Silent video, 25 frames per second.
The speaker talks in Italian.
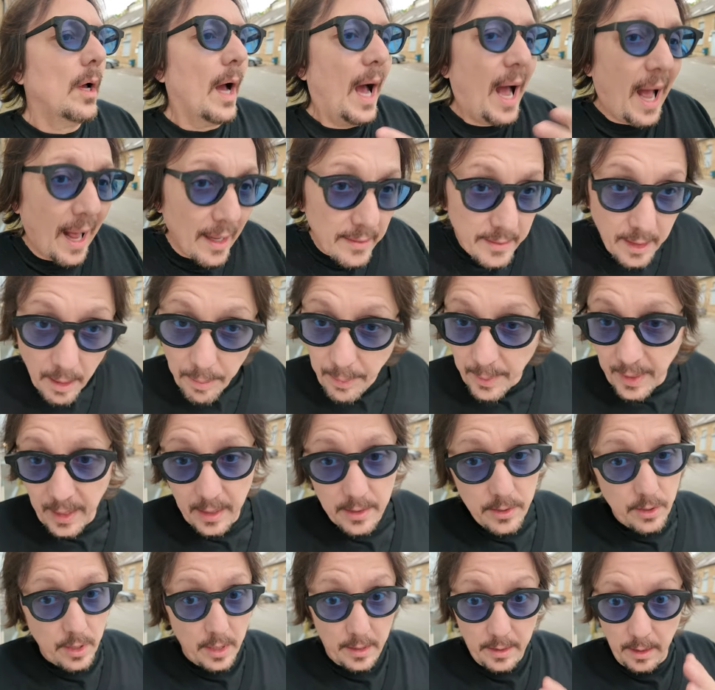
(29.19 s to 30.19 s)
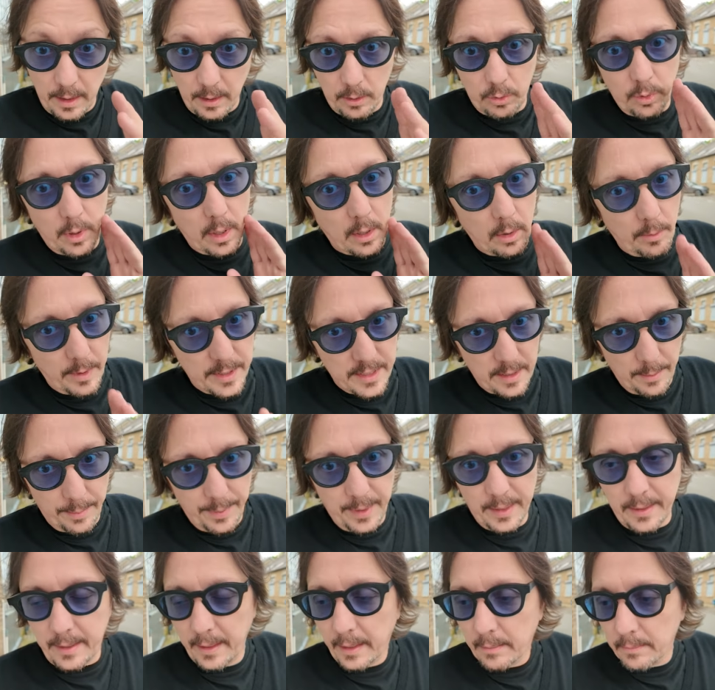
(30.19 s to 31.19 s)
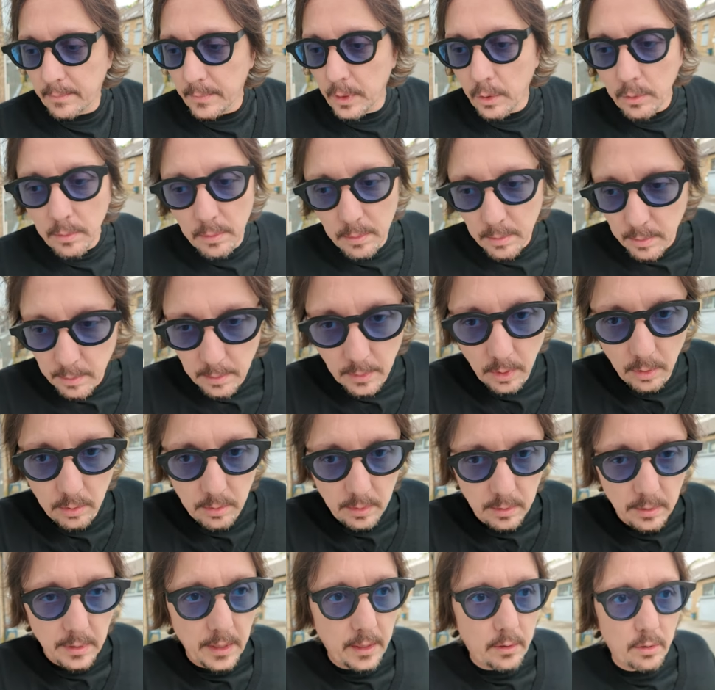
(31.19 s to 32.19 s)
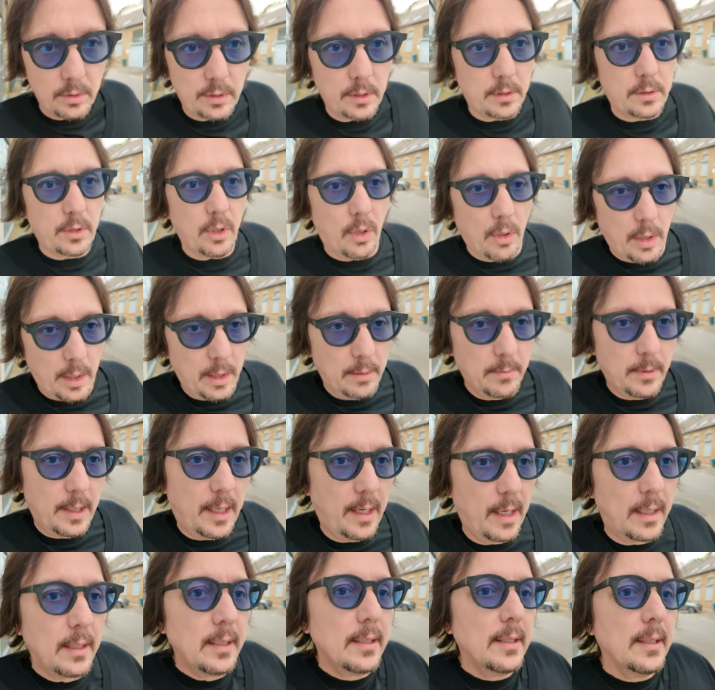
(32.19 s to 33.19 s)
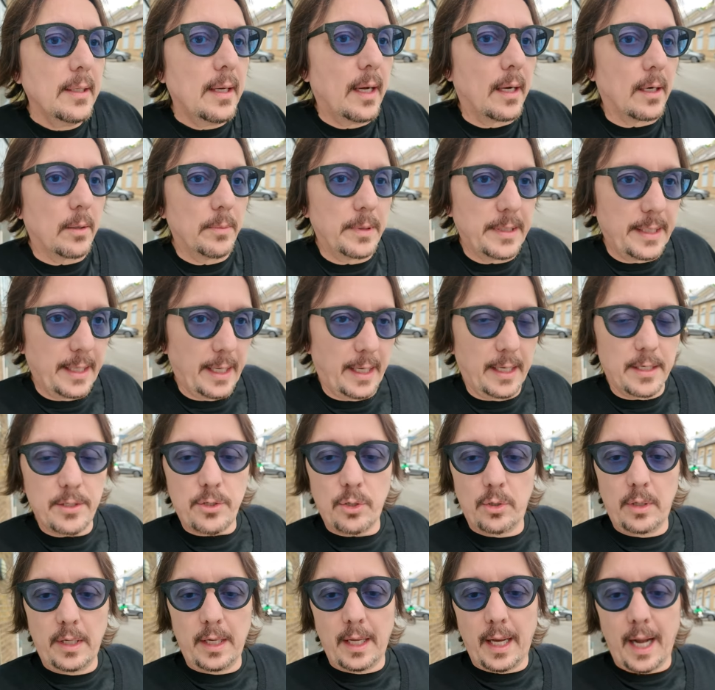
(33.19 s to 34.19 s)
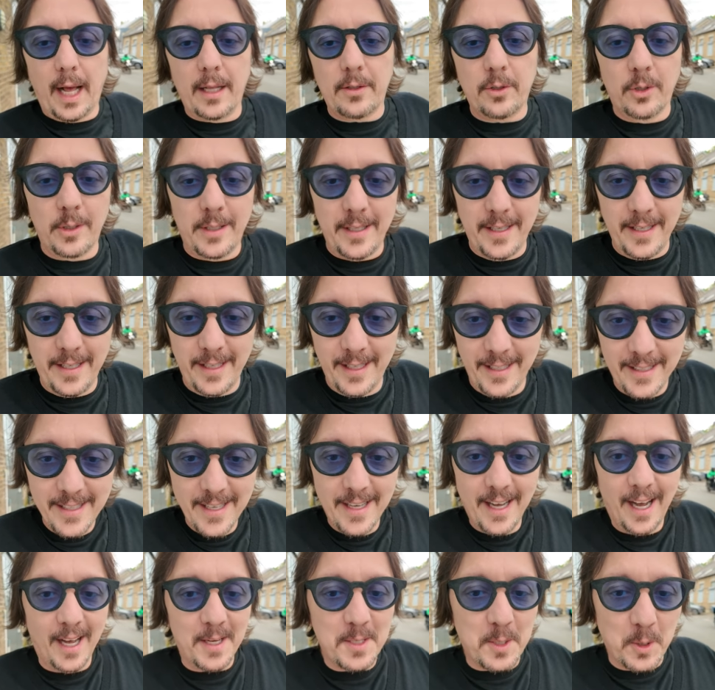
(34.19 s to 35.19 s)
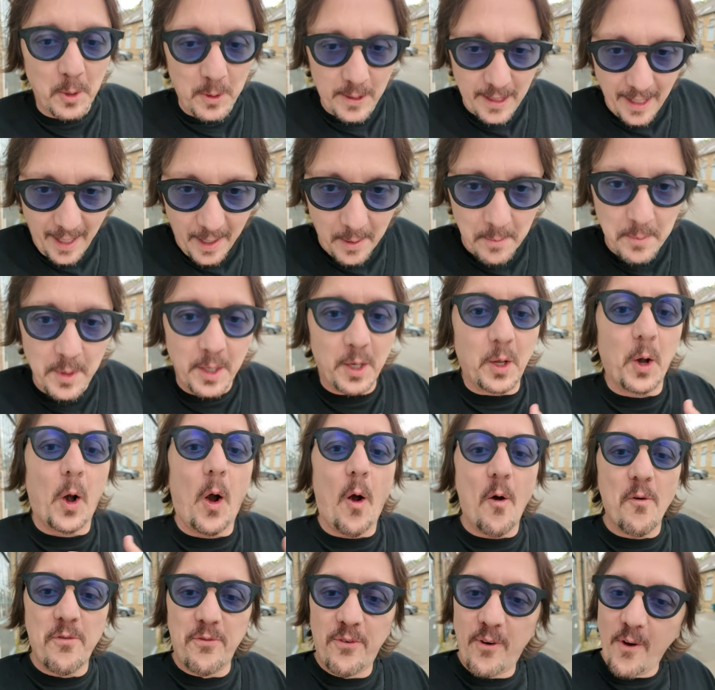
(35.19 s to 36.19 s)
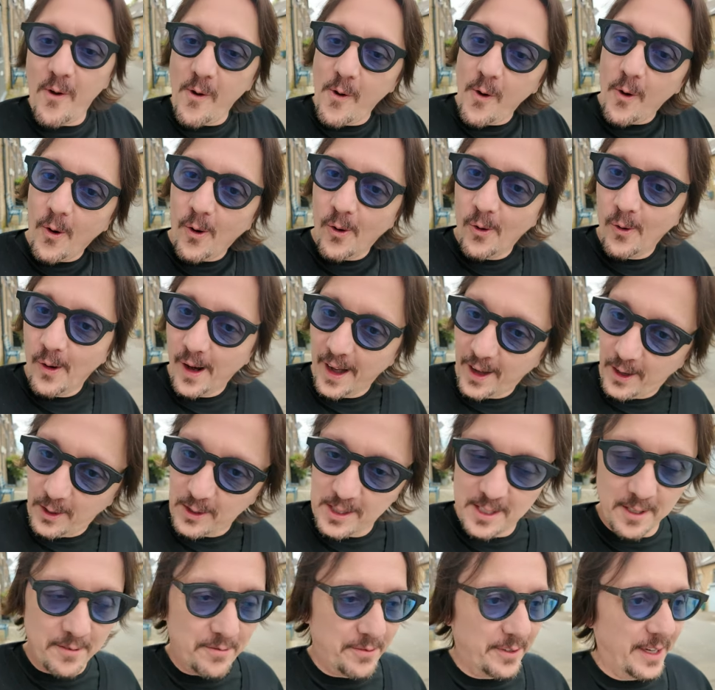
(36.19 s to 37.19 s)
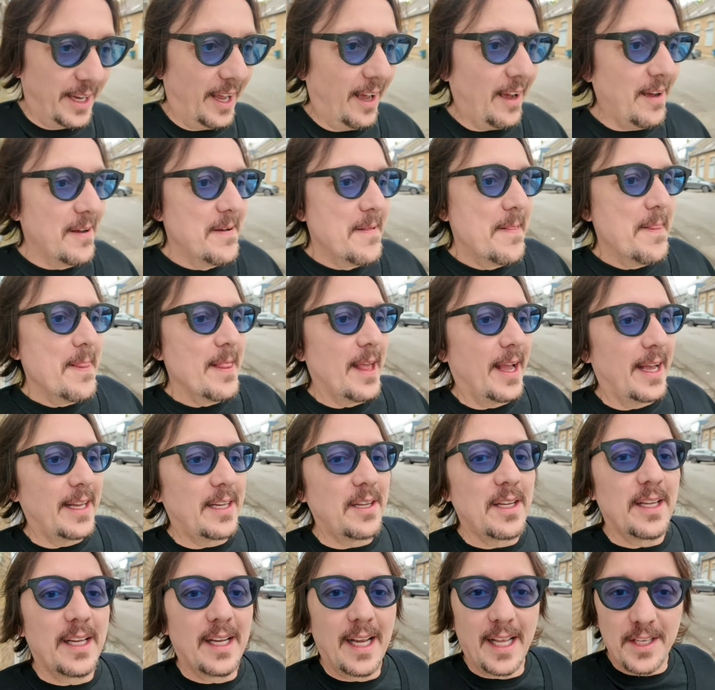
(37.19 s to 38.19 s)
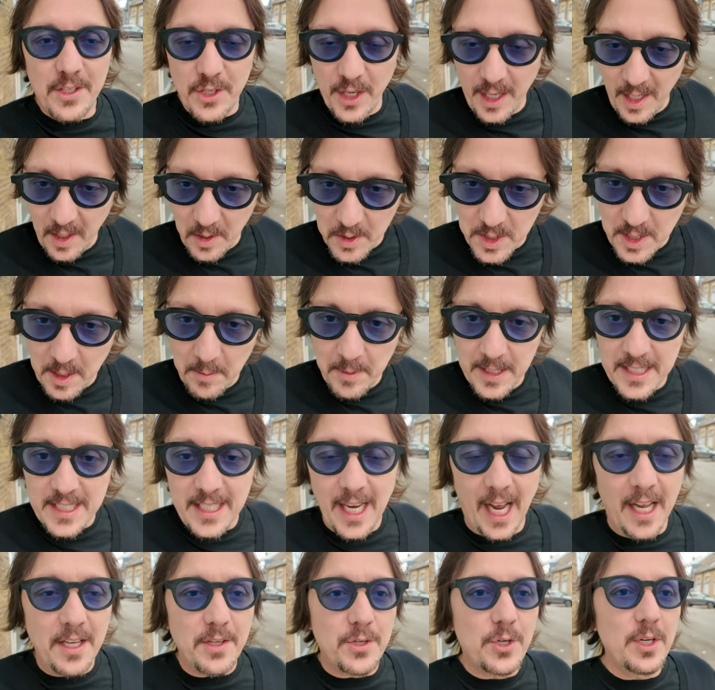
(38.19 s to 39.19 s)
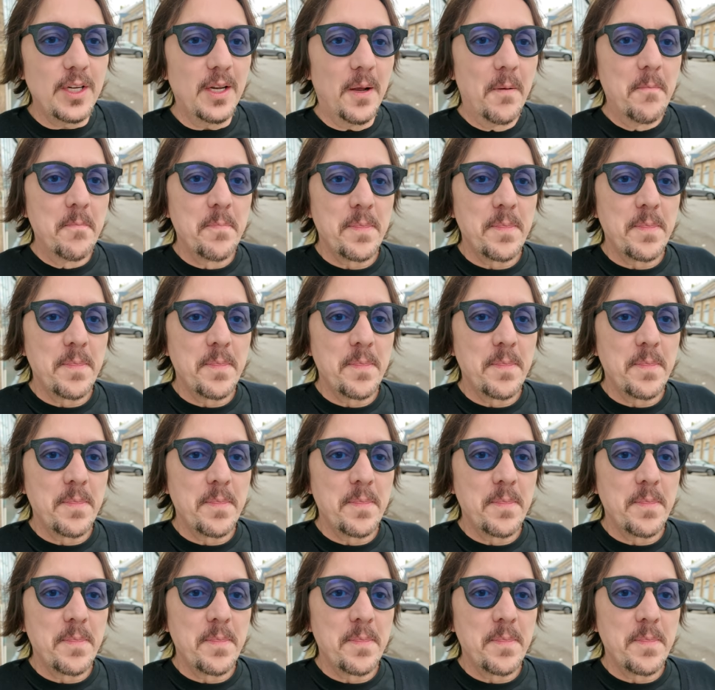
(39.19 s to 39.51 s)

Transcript: Altre applicazioni addirittura, come sapete, non, non dico TikTok, ma come dire, sono in grado di ascoltare il microfono e così via, e di leggere i nostri messaggi.